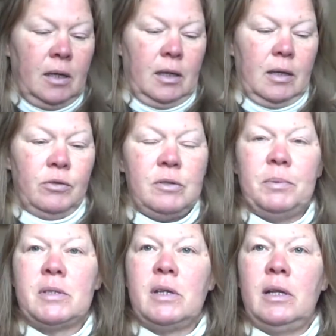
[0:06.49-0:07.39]
Я вот
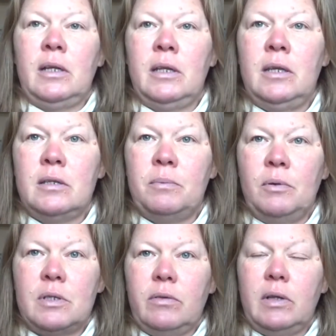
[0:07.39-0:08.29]
специально не
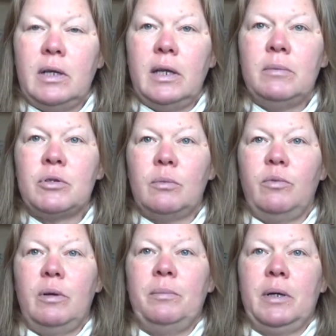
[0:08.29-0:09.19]
использовала крем, чтобы
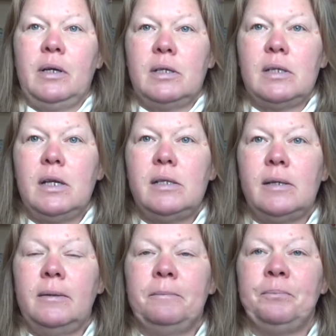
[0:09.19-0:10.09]
вам показать,
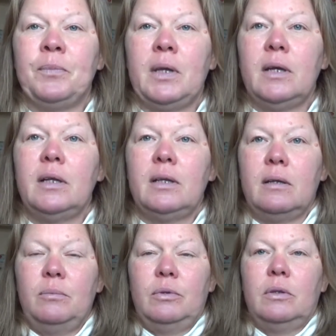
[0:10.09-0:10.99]
э, как это
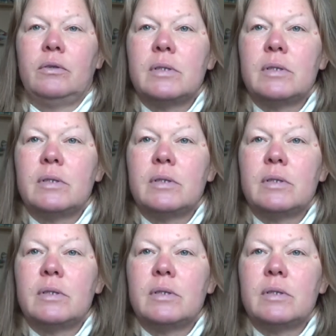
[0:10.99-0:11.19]
работает.